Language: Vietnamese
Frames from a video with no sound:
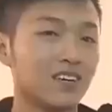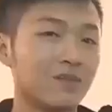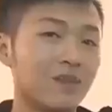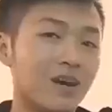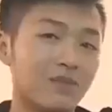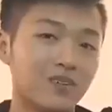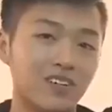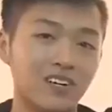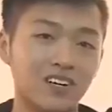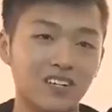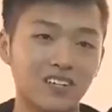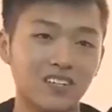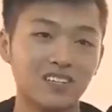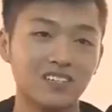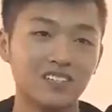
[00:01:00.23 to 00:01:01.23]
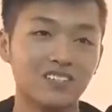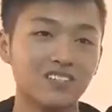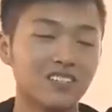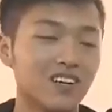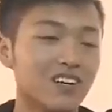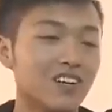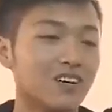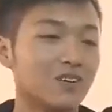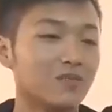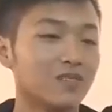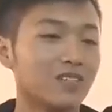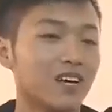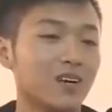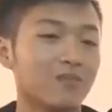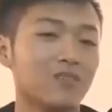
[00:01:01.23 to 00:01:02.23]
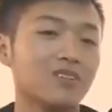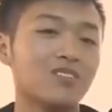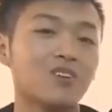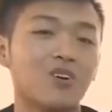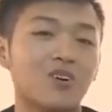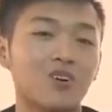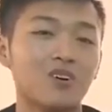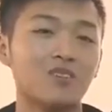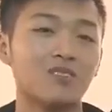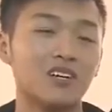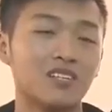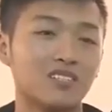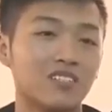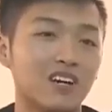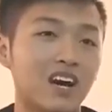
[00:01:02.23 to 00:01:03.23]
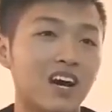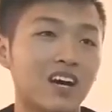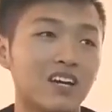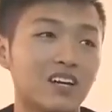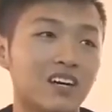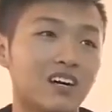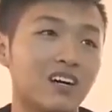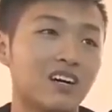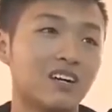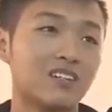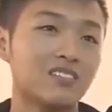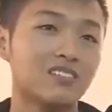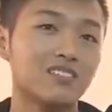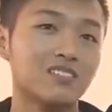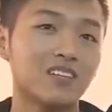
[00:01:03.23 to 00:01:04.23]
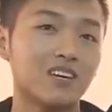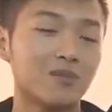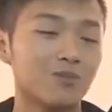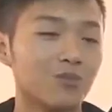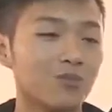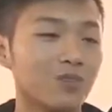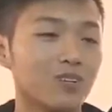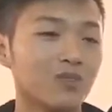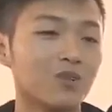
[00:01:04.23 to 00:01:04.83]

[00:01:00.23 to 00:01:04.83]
Em làm ở đây thứ nhất là vì em thích chó, và thứ hai là em cũng đến